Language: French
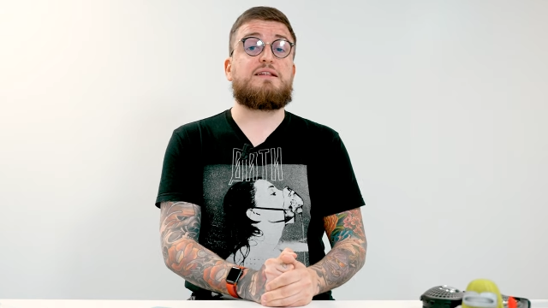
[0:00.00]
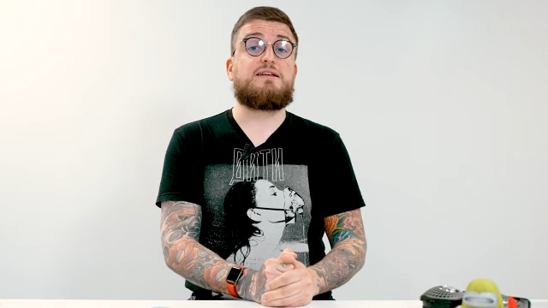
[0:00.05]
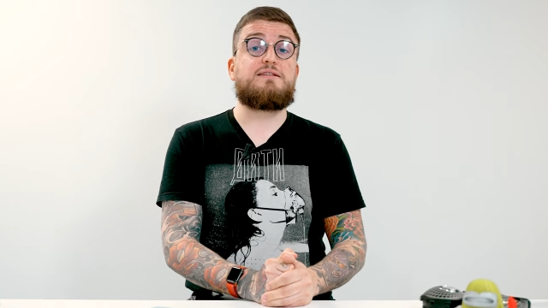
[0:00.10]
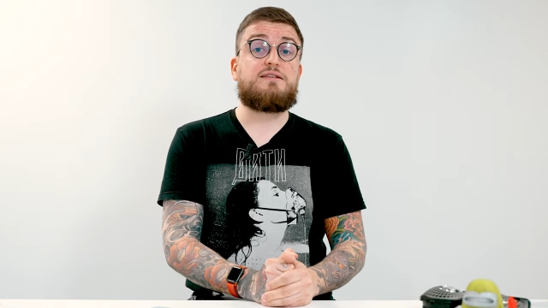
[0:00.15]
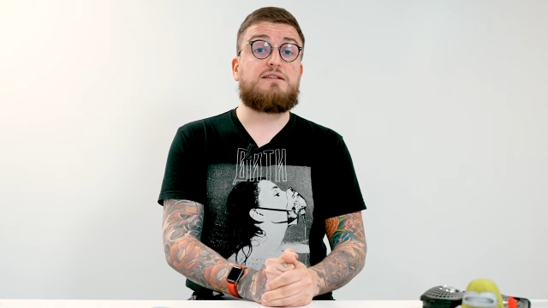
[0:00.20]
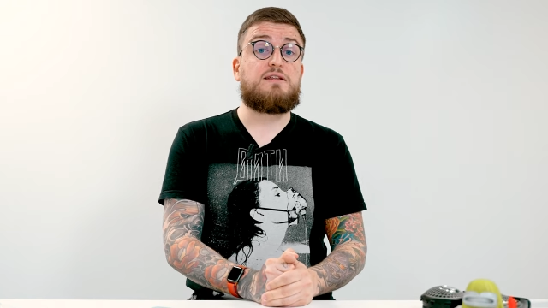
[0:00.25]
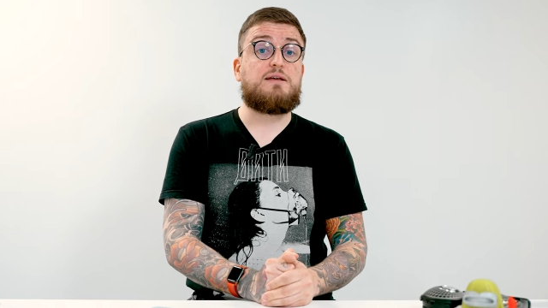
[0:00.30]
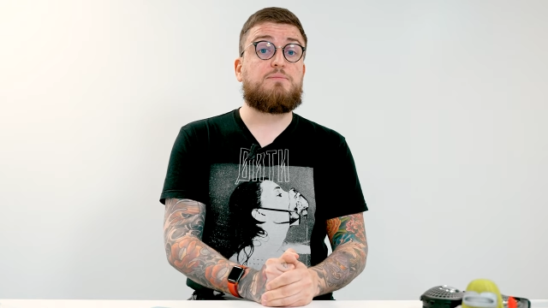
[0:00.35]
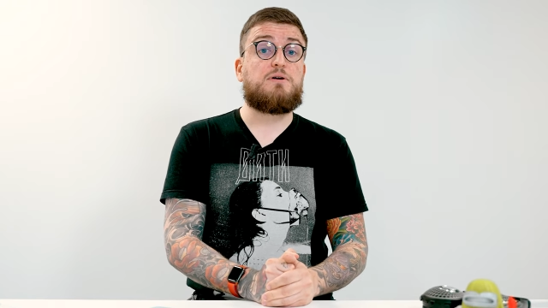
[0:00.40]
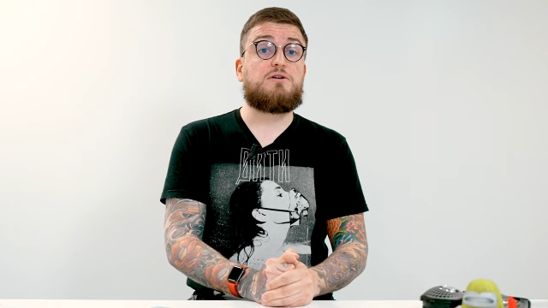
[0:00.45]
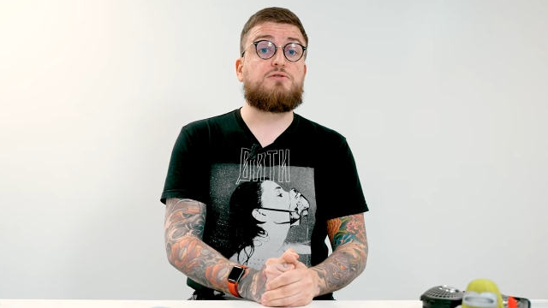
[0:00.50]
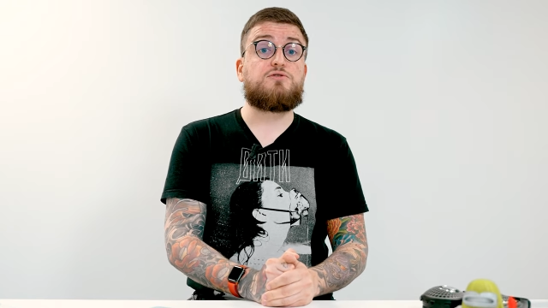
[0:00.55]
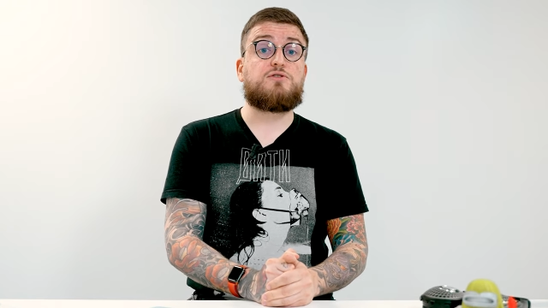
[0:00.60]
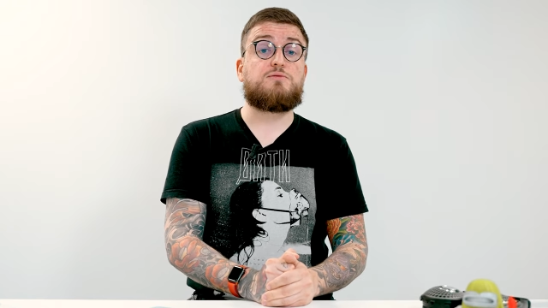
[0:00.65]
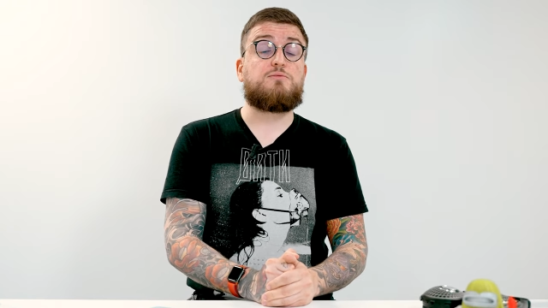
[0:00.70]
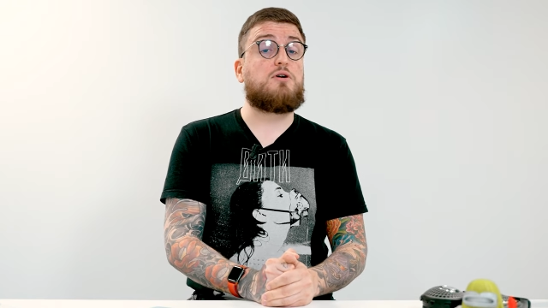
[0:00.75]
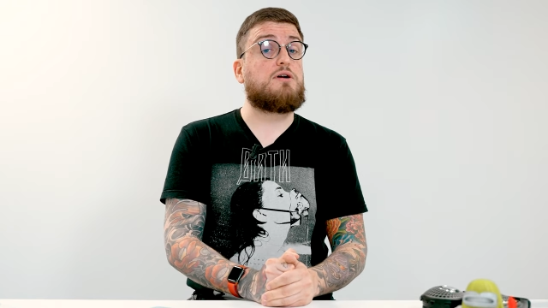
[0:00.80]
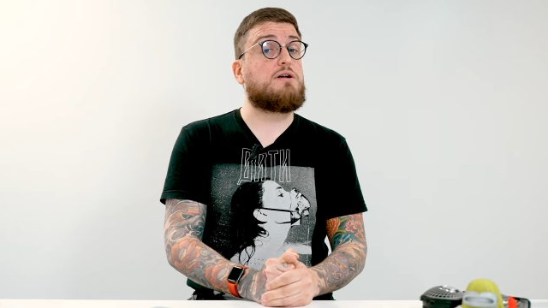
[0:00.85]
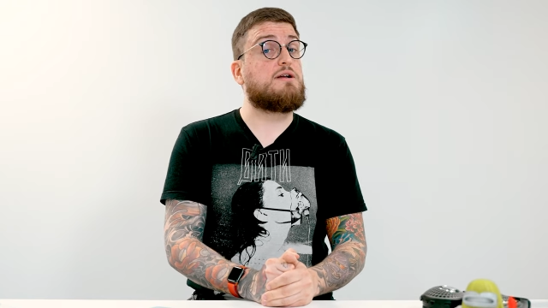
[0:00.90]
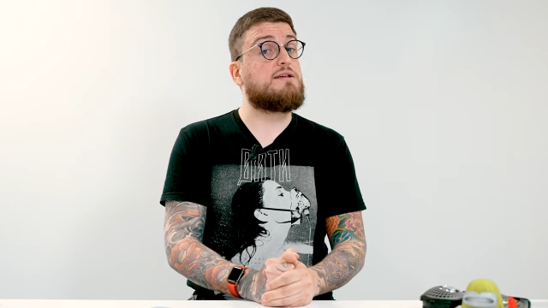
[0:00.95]
N'hésitez pas
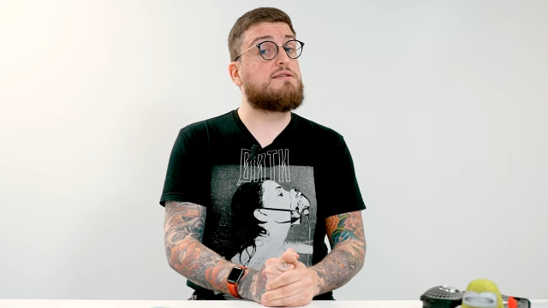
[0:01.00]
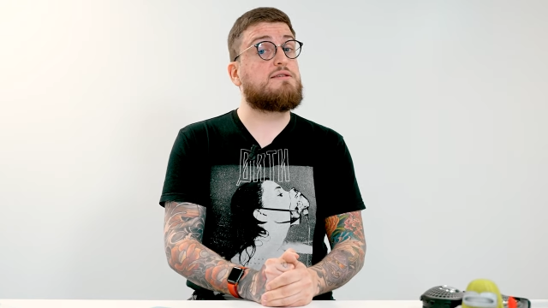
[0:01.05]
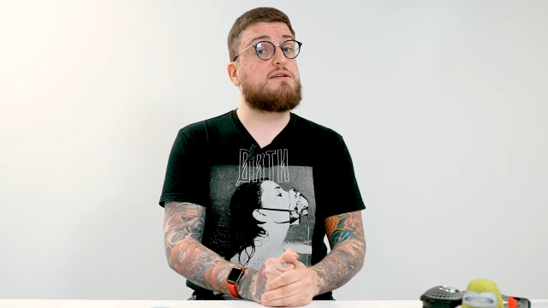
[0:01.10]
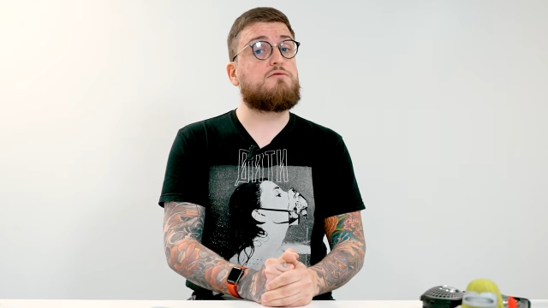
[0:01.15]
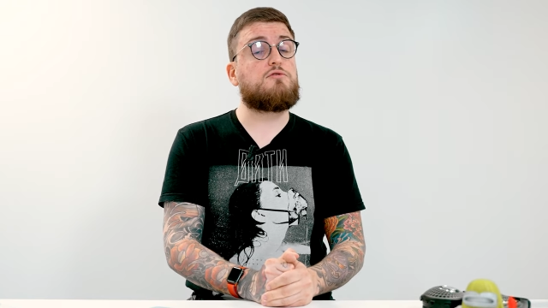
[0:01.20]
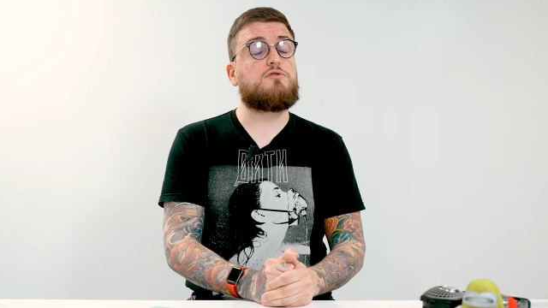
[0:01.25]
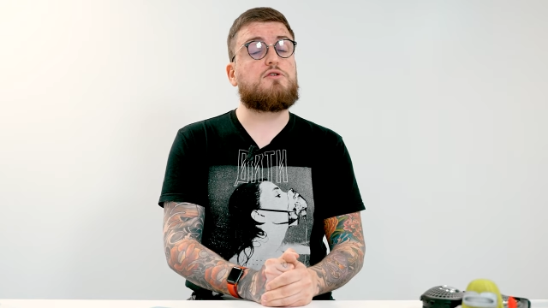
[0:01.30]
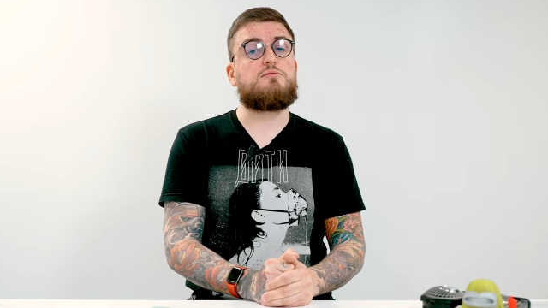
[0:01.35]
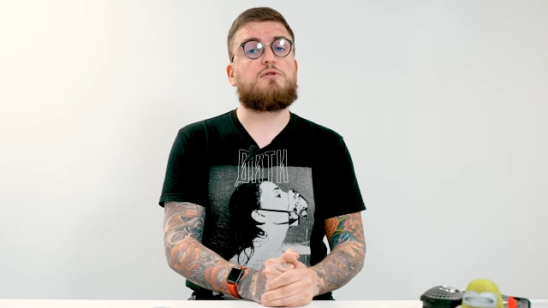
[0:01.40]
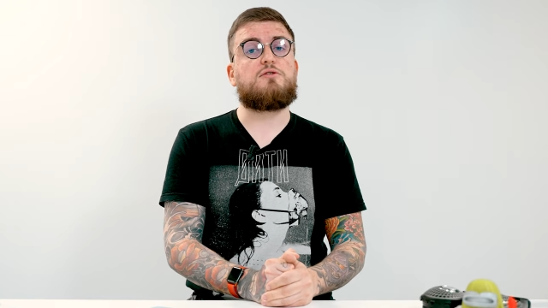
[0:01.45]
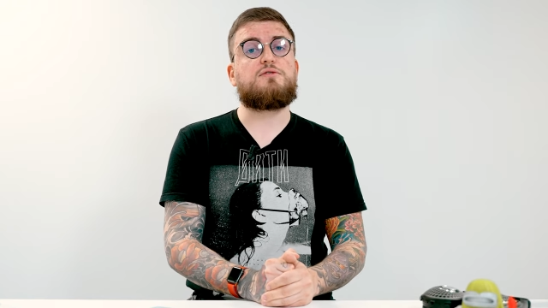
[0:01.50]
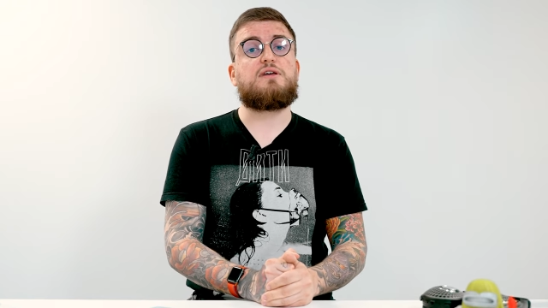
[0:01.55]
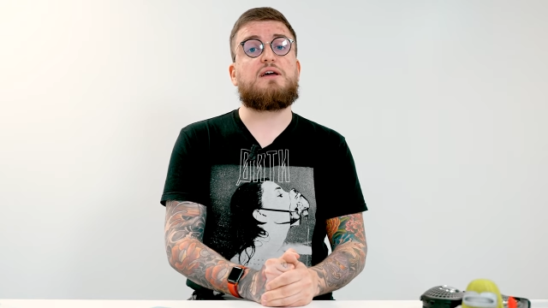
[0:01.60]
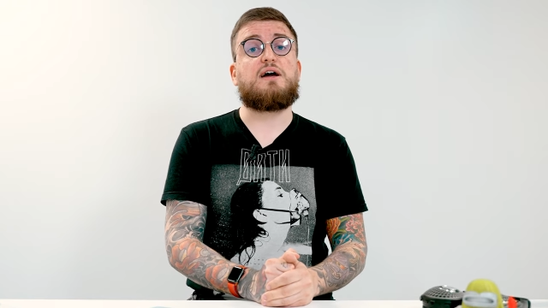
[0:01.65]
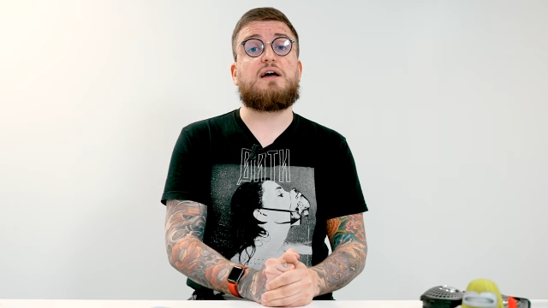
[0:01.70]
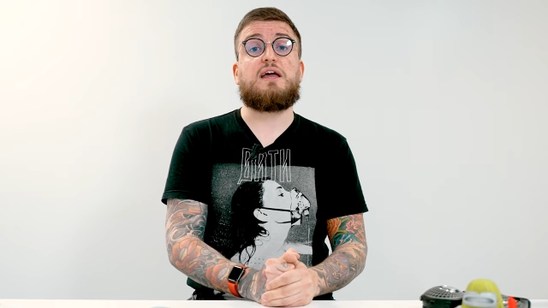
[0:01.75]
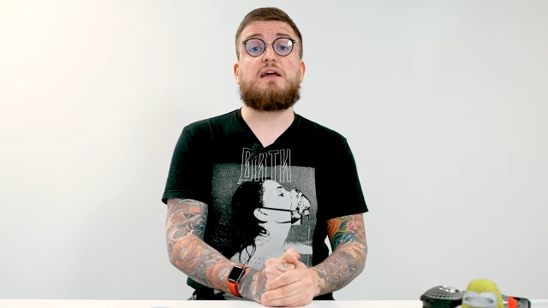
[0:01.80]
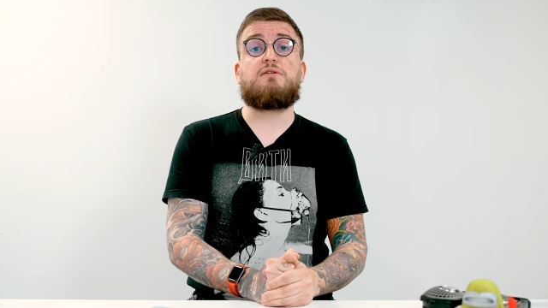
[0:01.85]
justement à laisser vos commentaires